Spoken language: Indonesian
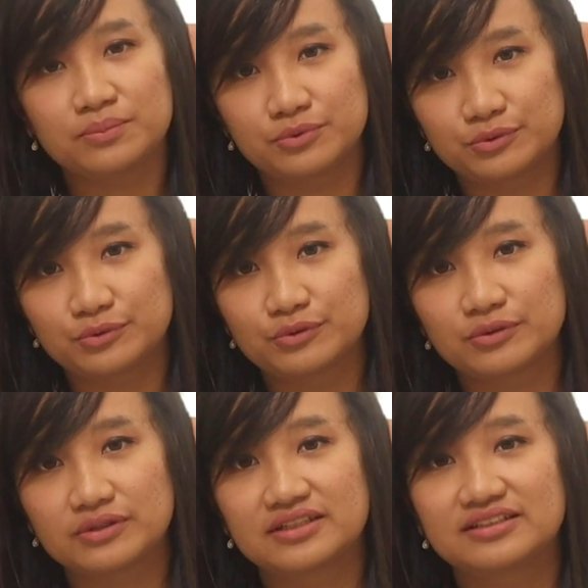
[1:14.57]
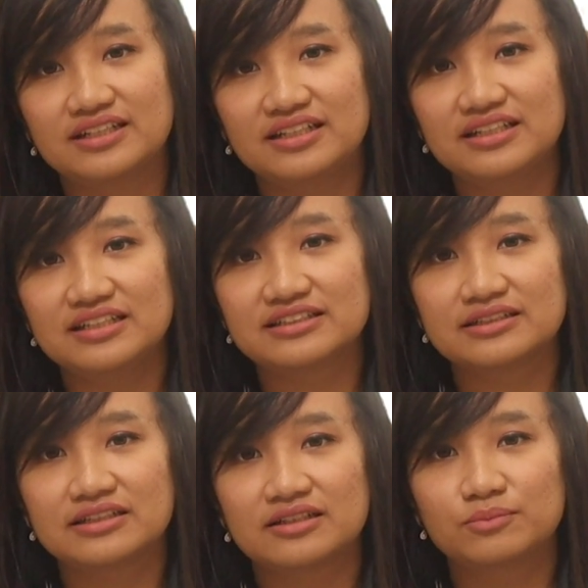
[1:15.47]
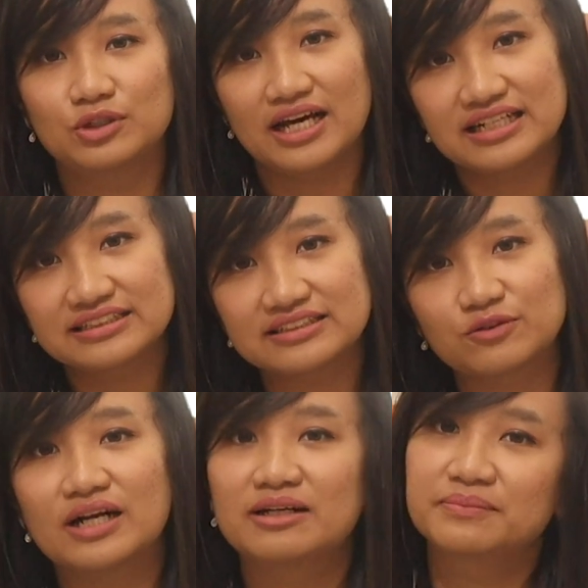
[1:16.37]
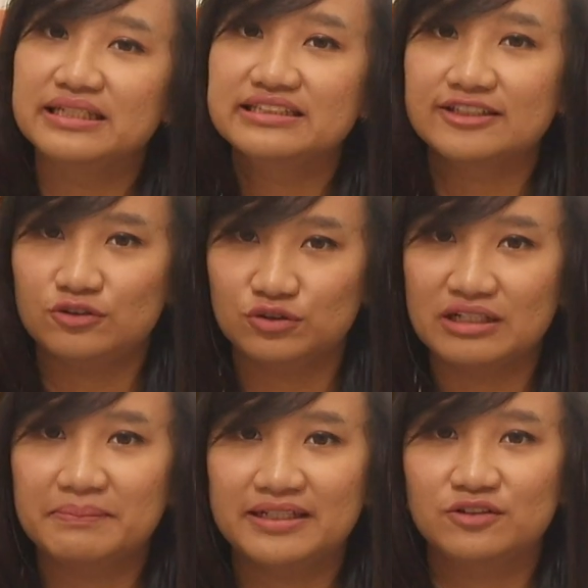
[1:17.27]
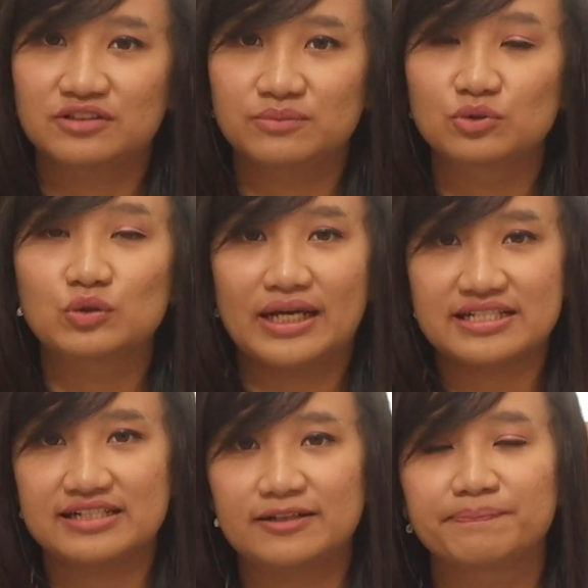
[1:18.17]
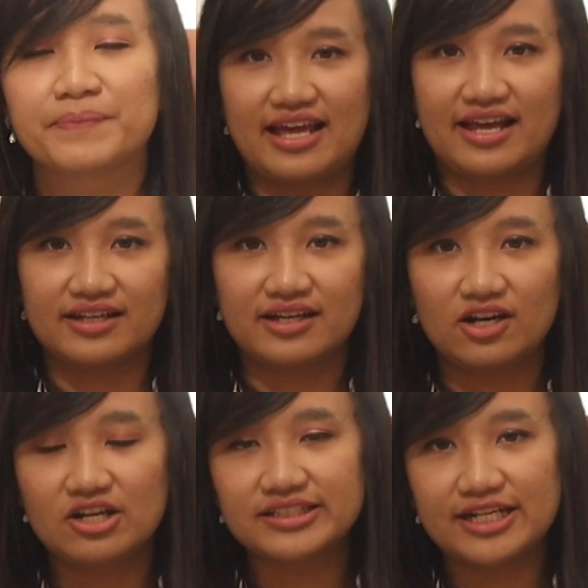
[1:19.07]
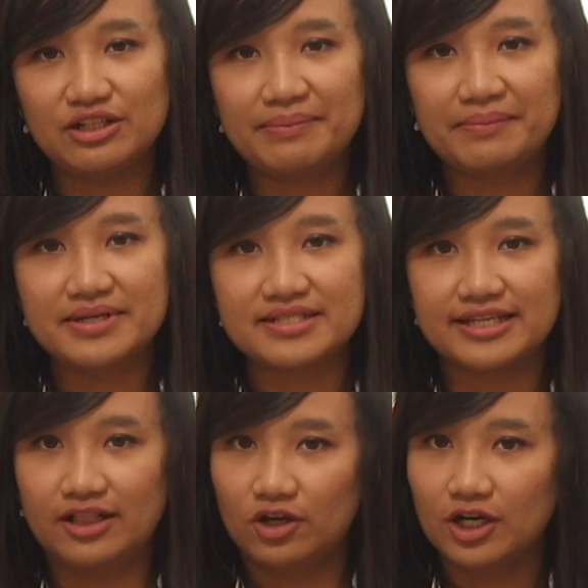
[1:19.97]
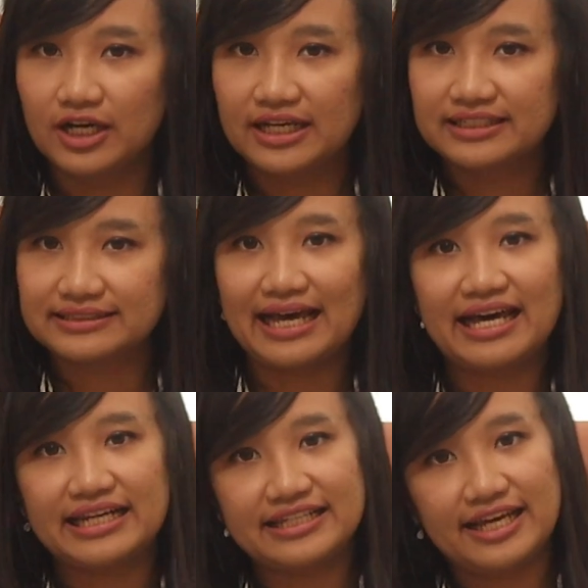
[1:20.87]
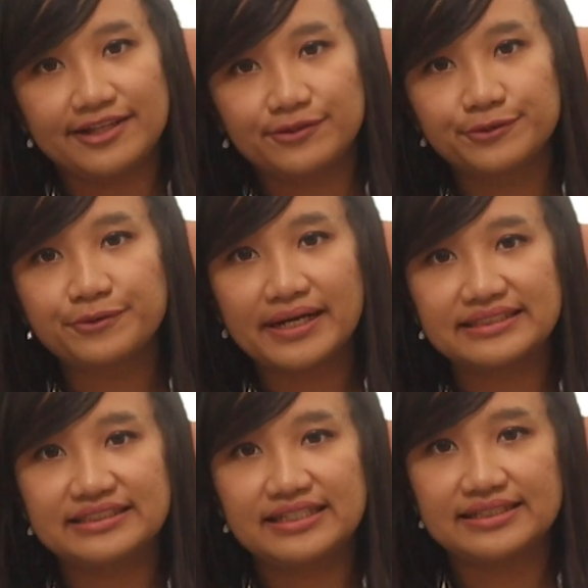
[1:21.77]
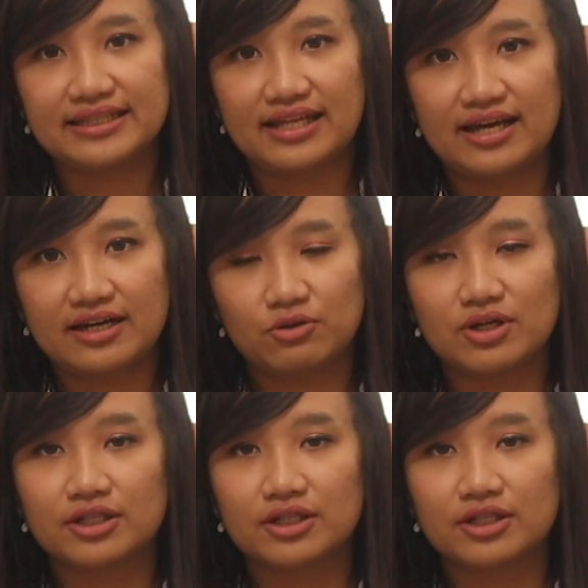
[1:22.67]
ribu. Jadi sebulan kurang lebih ribu untuk Excel. Nah, kalau Oscar itu 18 kilo, seharinya itu gue kasih dia sekitar